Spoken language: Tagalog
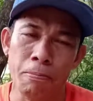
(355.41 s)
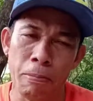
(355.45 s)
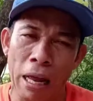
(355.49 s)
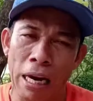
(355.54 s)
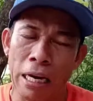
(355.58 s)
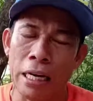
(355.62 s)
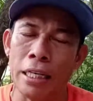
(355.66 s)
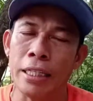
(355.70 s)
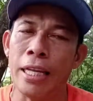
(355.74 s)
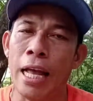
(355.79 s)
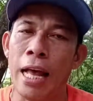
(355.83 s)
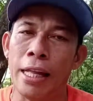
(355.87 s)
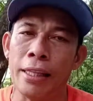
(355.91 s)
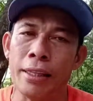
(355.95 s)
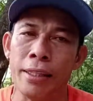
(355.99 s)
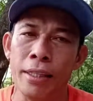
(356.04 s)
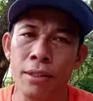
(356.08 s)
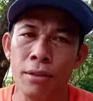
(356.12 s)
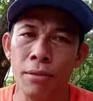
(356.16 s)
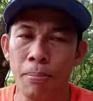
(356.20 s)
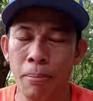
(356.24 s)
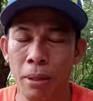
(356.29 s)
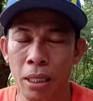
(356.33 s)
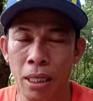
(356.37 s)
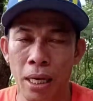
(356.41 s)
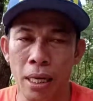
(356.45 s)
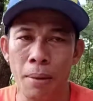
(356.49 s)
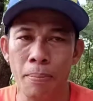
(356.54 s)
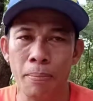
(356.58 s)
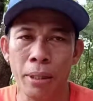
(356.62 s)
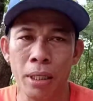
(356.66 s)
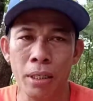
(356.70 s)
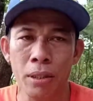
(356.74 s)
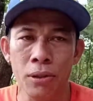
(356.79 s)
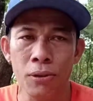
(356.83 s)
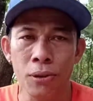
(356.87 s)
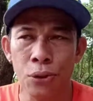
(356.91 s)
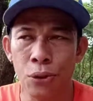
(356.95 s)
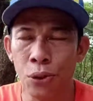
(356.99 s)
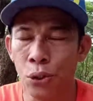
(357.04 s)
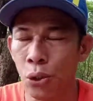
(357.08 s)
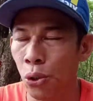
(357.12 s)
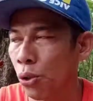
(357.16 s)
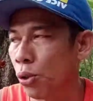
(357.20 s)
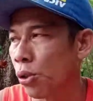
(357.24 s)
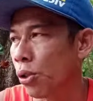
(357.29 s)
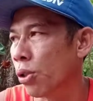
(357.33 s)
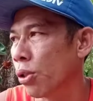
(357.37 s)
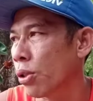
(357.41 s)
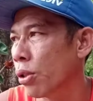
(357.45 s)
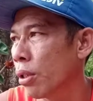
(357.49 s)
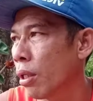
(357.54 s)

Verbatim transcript: para sa atin yung bigay ng Panginoon Diyos